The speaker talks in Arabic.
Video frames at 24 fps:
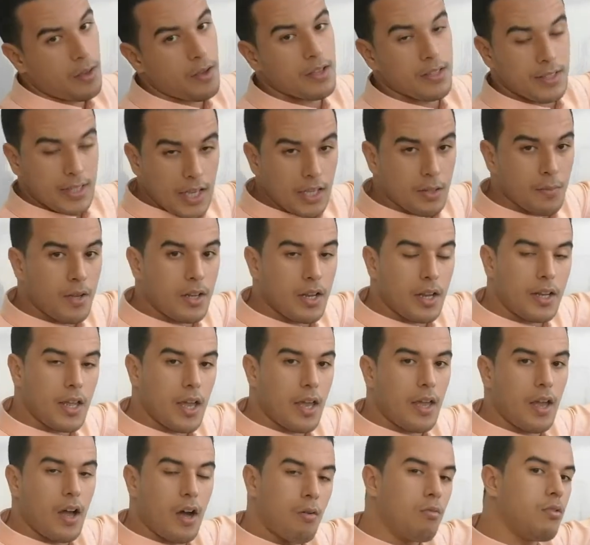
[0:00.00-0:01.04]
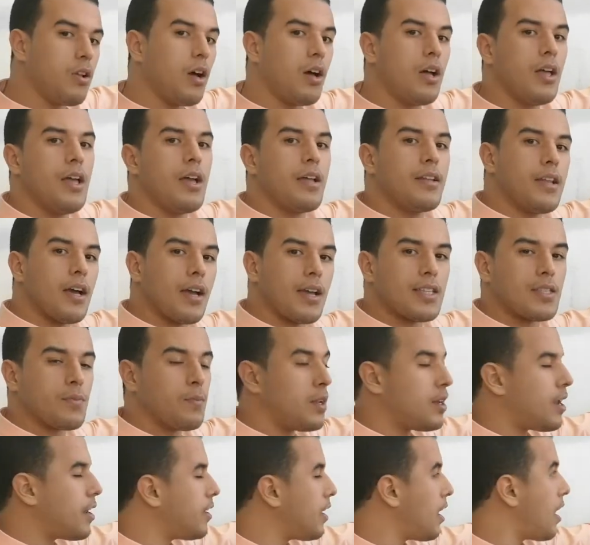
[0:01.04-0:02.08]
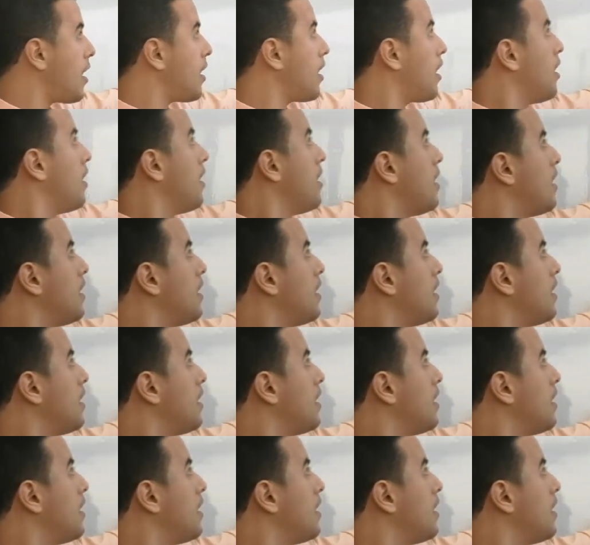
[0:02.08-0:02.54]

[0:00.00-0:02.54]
زائد ما لا نهايه او لا ناقص ما لا نهايه